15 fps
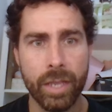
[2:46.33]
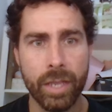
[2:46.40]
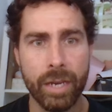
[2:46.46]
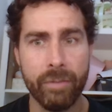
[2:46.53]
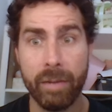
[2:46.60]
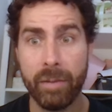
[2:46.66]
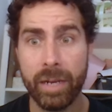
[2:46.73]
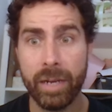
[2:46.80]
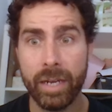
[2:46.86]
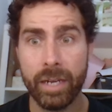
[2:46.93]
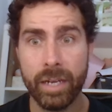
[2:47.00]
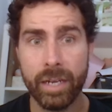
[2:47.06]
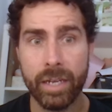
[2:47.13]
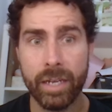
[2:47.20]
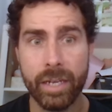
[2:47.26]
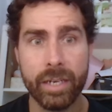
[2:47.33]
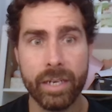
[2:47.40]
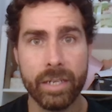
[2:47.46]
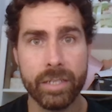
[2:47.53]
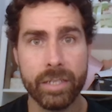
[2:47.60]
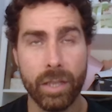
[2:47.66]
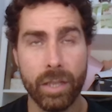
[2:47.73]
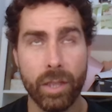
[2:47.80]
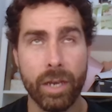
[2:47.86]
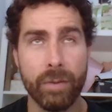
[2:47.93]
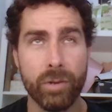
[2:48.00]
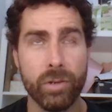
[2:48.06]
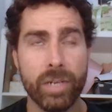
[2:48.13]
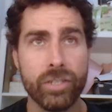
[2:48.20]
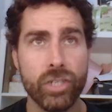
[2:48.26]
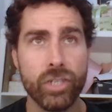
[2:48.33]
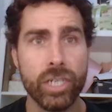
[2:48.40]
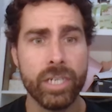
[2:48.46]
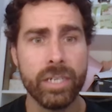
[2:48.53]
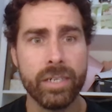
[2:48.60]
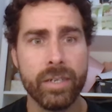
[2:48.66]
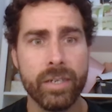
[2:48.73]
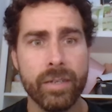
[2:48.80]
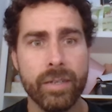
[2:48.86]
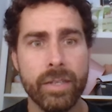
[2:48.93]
celebraba en, se celebró en Nanjing,